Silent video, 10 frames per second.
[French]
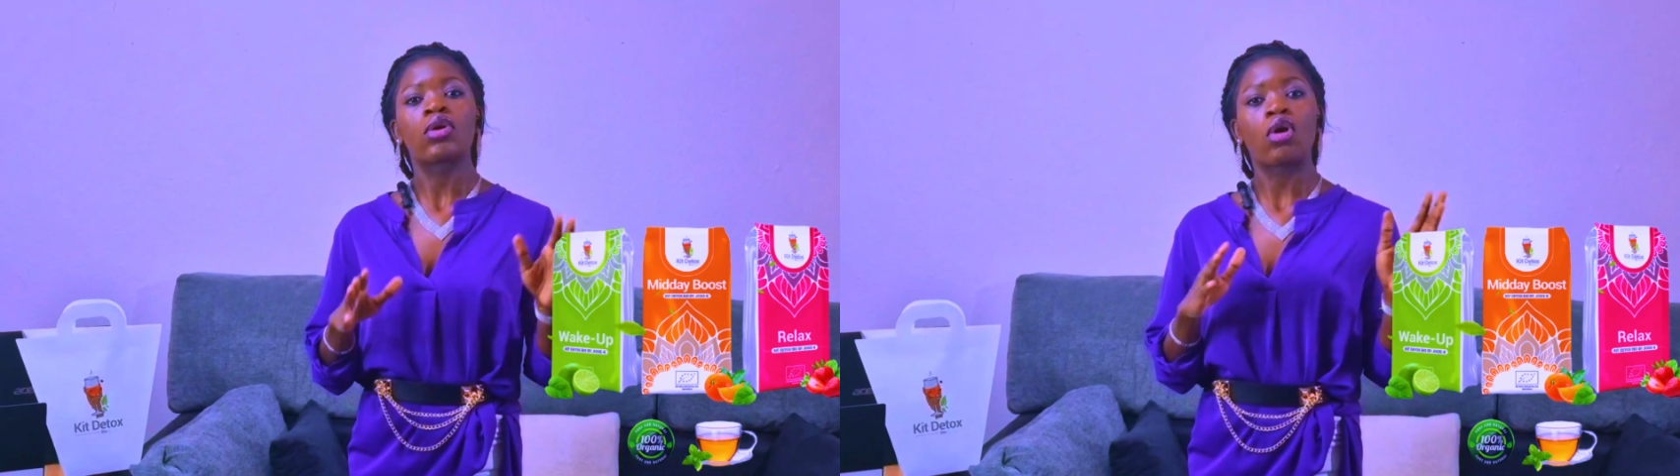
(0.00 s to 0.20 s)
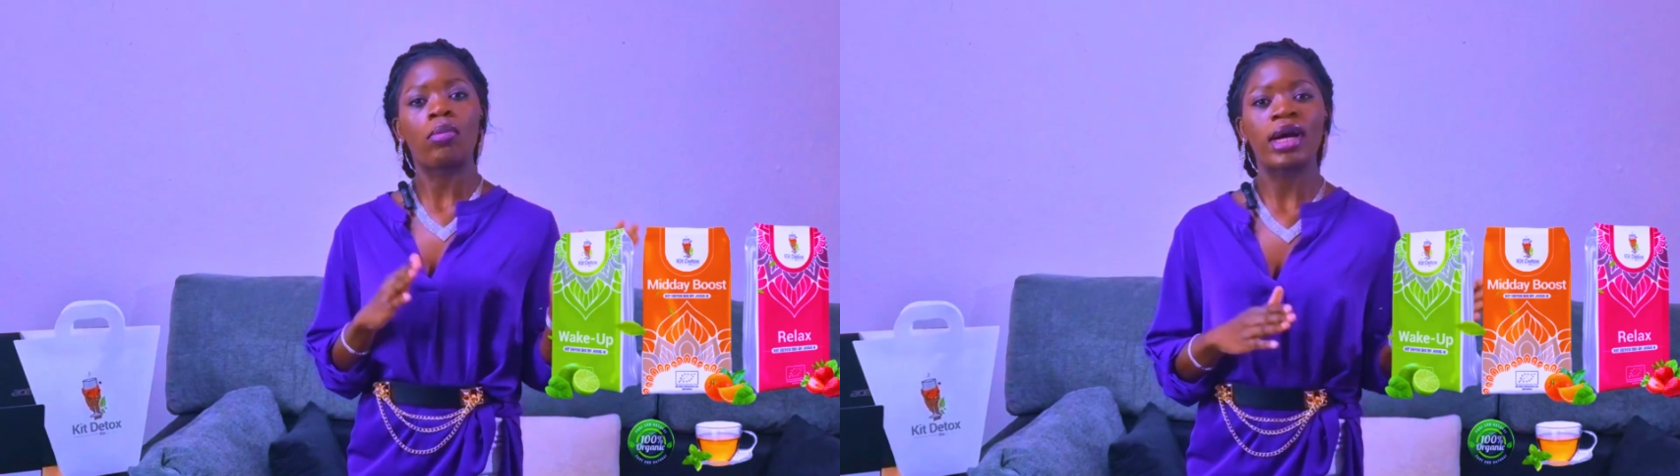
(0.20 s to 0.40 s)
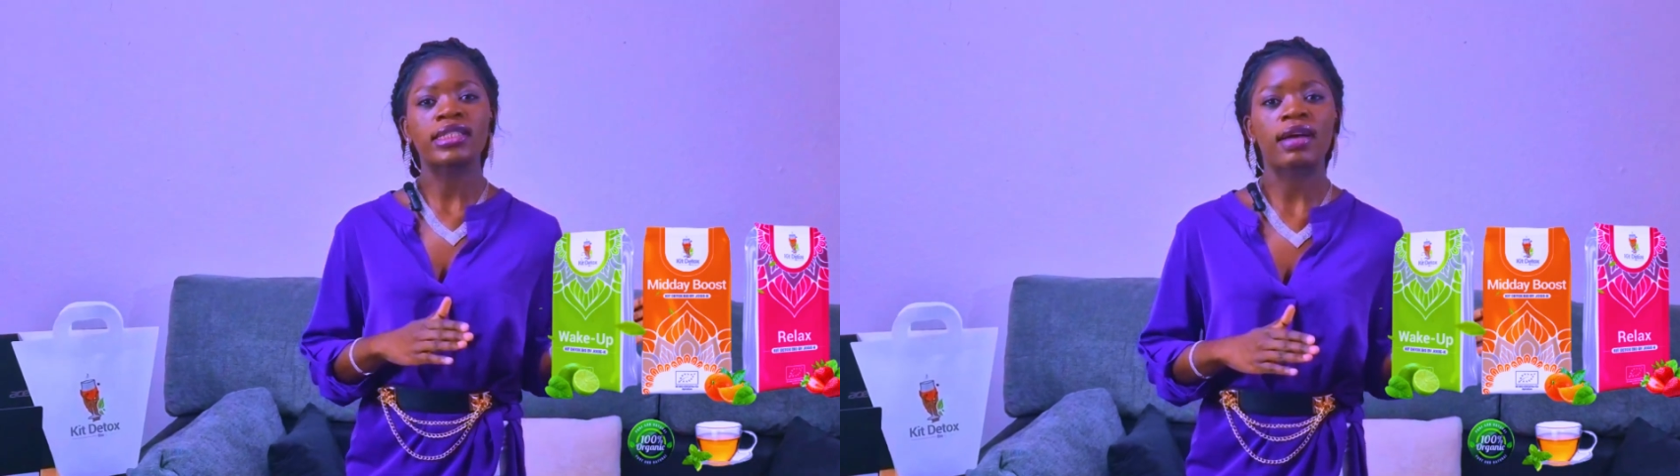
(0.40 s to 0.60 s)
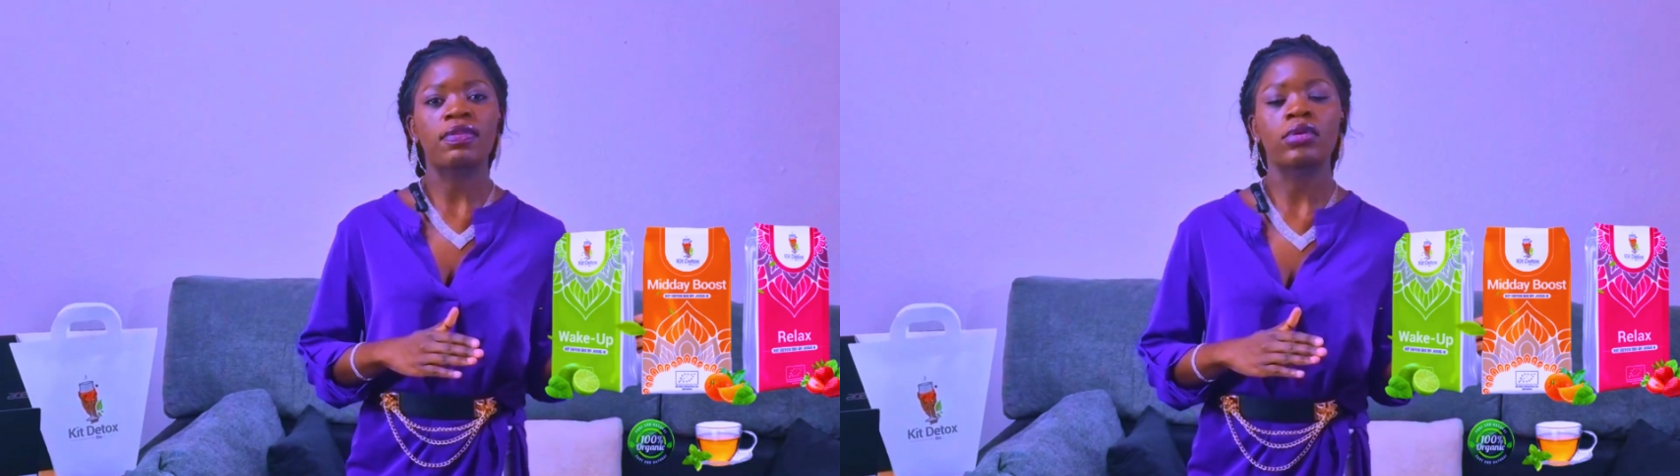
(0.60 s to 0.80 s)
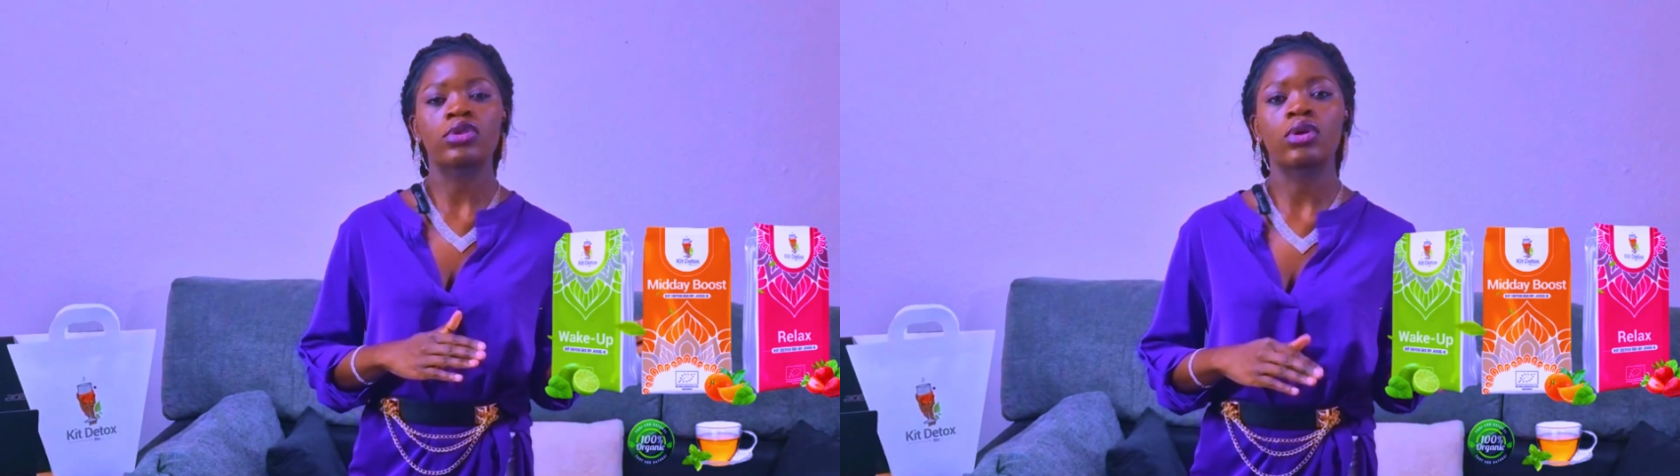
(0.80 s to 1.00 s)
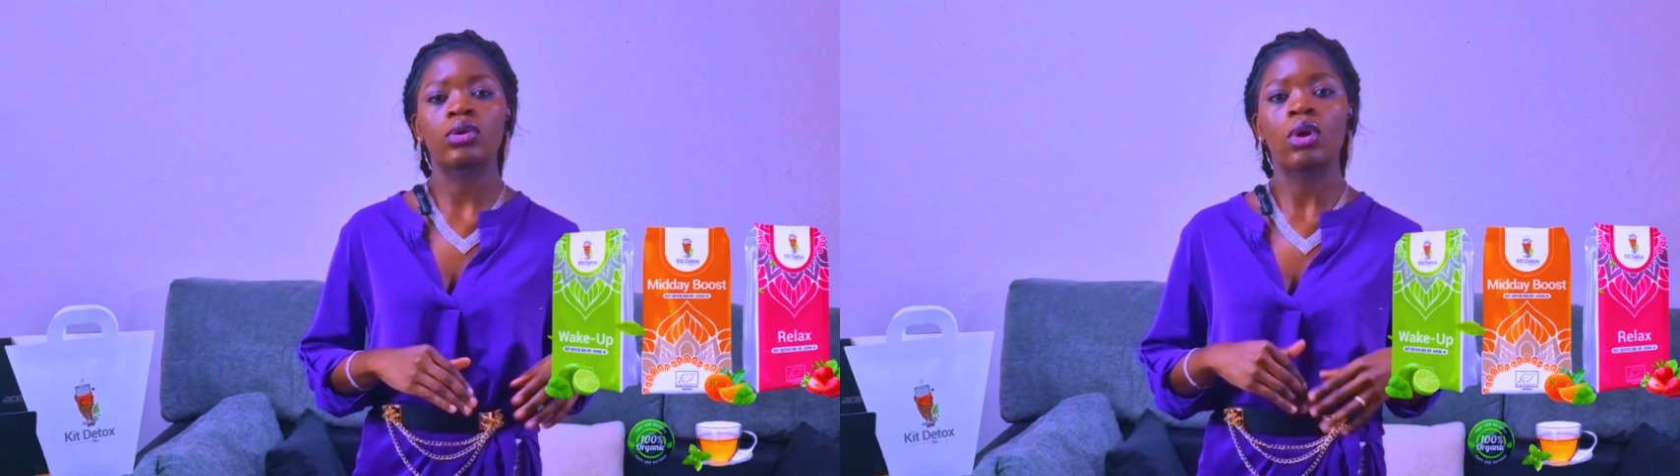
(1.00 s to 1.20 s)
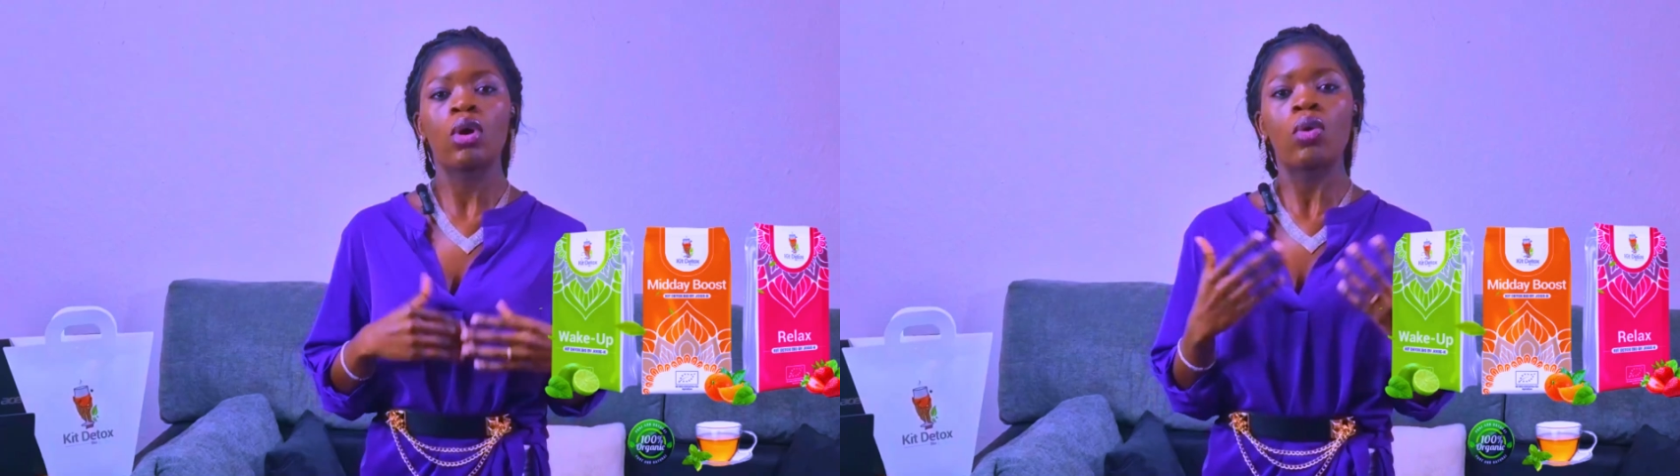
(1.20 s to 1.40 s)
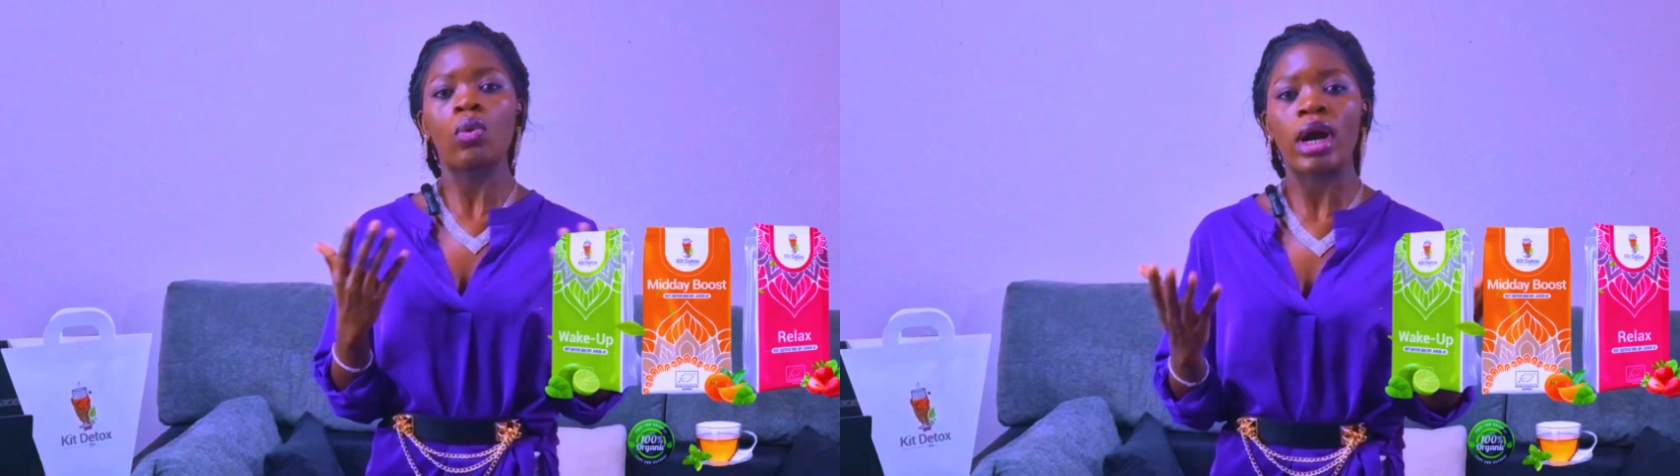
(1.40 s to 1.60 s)
comment ça fonctionne
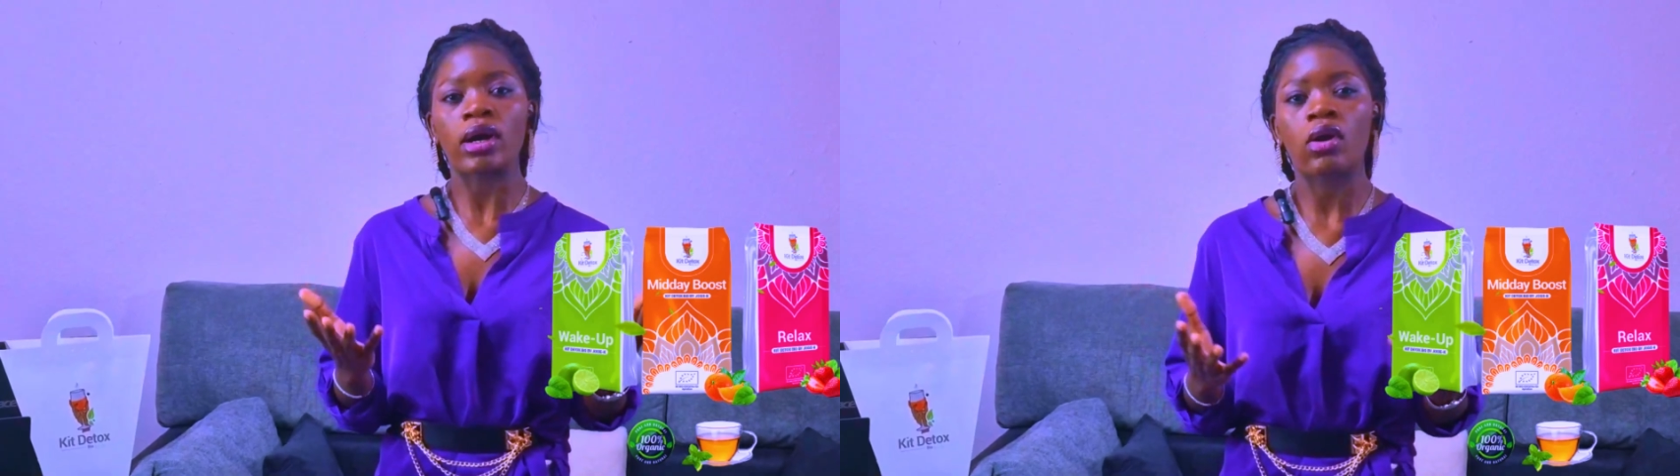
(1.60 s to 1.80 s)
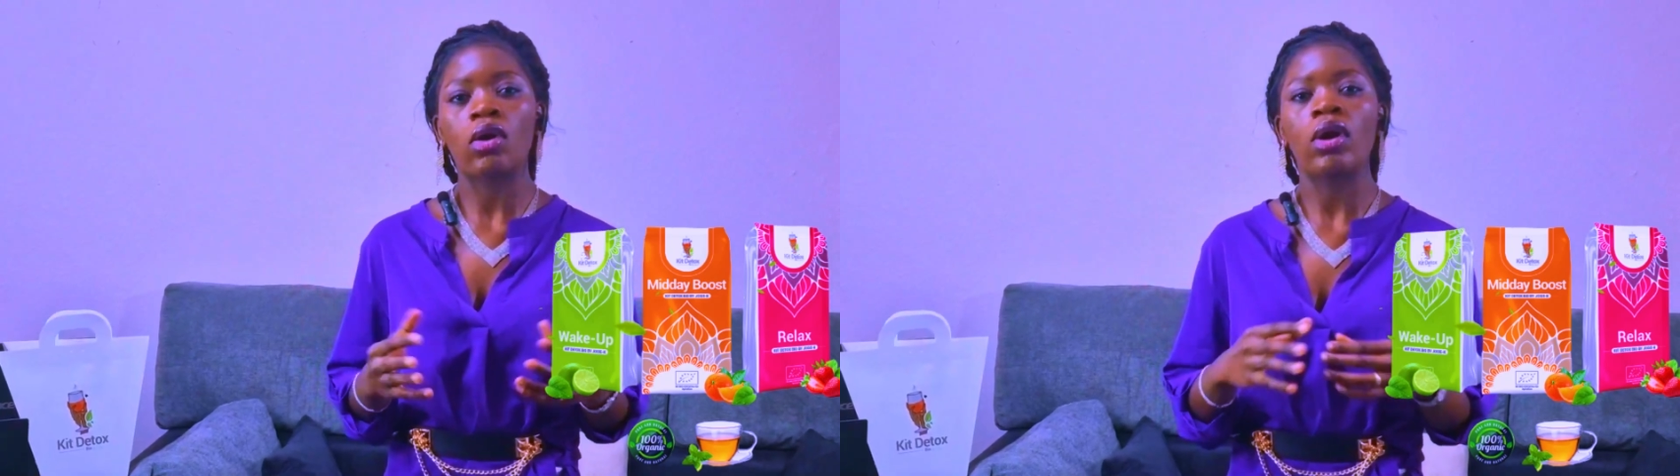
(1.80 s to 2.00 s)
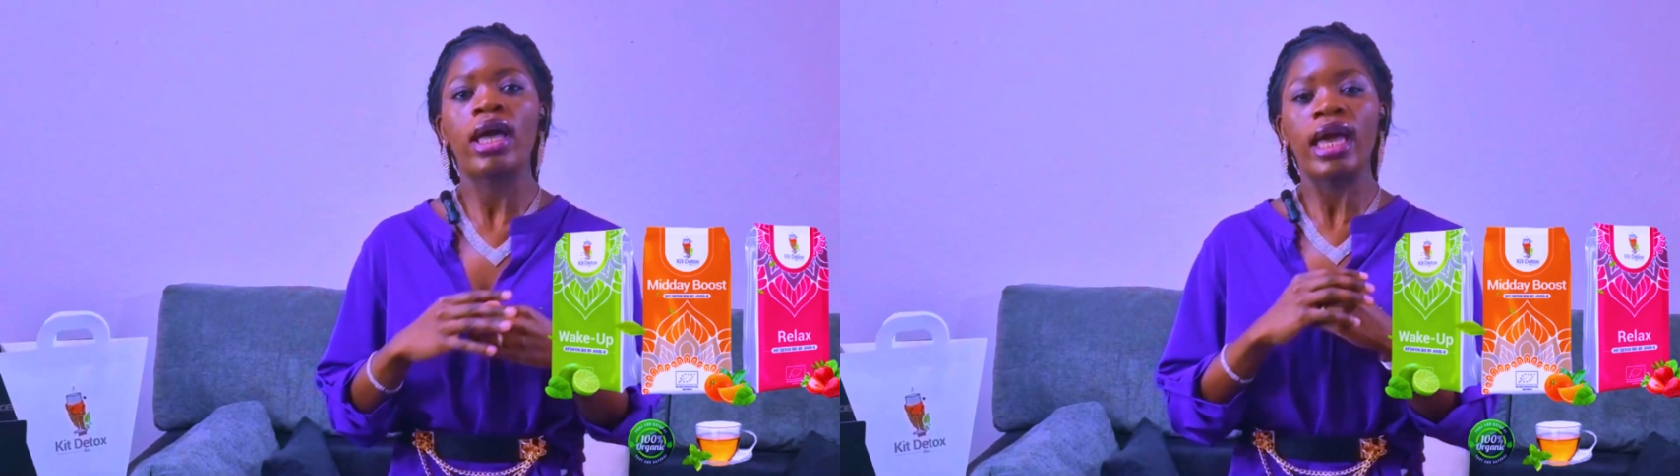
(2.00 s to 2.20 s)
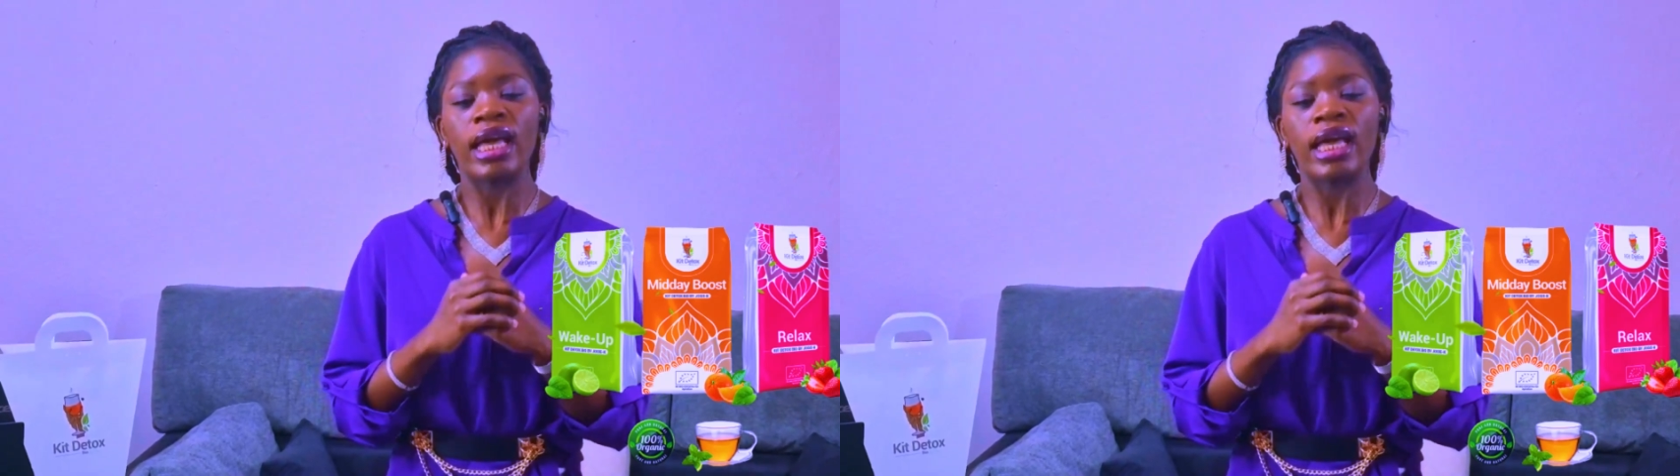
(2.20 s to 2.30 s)
ou encore